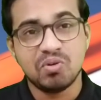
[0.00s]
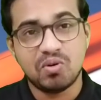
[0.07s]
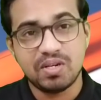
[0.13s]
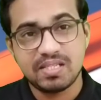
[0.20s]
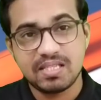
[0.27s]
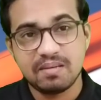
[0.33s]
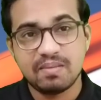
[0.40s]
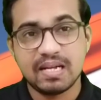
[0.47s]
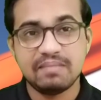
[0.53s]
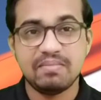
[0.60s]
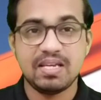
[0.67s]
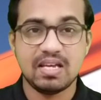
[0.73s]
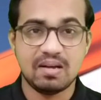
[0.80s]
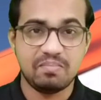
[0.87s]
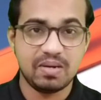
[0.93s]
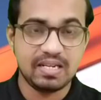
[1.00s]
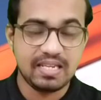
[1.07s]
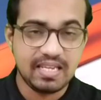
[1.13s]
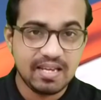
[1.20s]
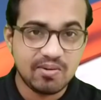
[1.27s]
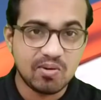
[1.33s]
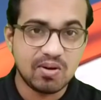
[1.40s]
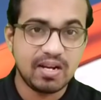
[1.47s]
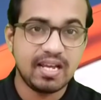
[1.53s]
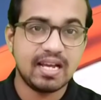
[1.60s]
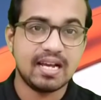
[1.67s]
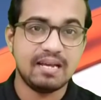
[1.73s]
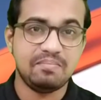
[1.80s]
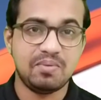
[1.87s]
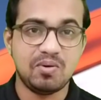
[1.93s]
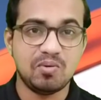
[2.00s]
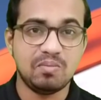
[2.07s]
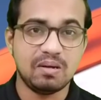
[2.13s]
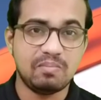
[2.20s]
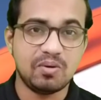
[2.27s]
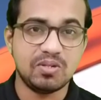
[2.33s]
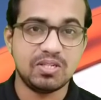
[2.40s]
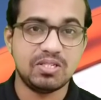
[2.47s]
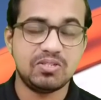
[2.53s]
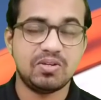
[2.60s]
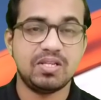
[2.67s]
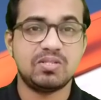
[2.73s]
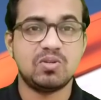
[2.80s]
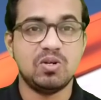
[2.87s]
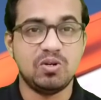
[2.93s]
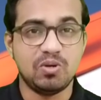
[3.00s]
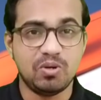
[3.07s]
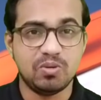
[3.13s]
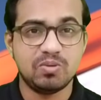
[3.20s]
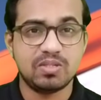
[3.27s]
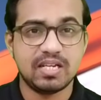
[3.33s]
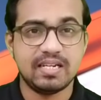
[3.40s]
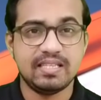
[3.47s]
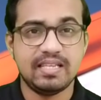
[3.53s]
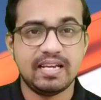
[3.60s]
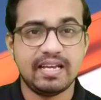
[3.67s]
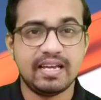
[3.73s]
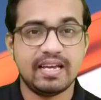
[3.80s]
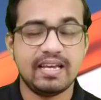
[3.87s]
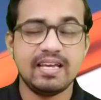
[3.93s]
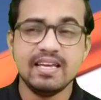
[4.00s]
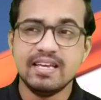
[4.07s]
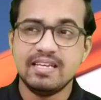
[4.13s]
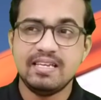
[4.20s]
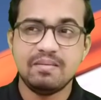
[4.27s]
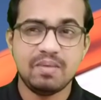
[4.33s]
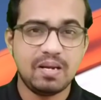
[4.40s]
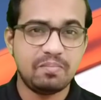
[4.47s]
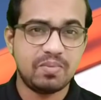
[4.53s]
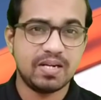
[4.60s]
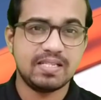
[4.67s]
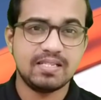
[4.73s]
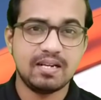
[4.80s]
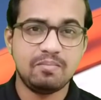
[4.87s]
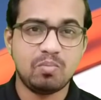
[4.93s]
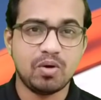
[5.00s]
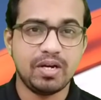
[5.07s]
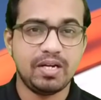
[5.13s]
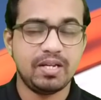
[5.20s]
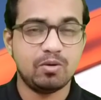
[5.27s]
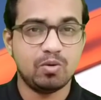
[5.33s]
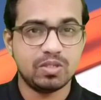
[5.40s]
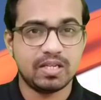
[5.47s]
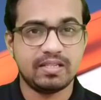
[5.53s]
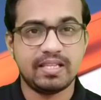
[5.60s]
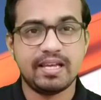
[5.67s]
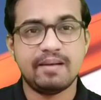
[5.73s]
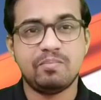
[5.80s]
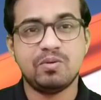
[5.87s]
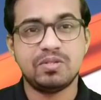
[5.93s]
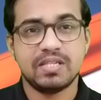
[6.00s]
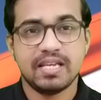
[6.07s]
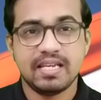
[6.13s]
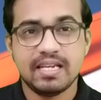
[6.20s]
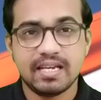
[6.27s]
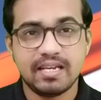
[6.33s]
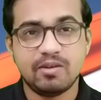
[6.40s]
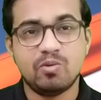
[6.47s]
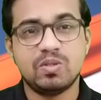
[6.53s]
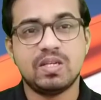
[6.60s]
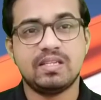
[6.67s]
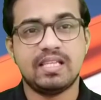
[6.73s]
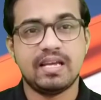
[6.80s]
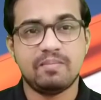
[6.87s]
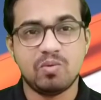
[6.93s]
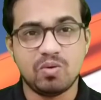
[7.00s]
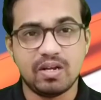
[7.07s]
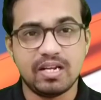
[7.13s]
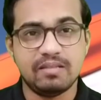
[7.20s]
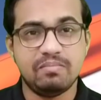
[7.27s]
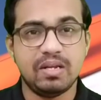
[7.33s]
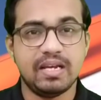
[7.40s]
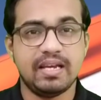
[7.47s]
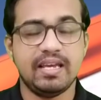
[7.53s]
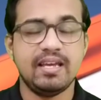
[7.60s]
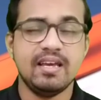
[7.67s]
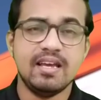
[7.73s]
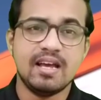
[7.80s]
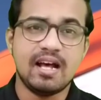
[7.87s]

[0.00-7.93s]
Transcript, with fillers: और इसके बाद में यहाँ पर एक और नया हाइपर लूप का प्रोजेक्ट जो है इसको इंट्रोड्यूस कर दिया गया है ये मेरे पर्सनल पॉइंट हो सकता है आपको सही लगे हो सकता है आपको गलत भी लगे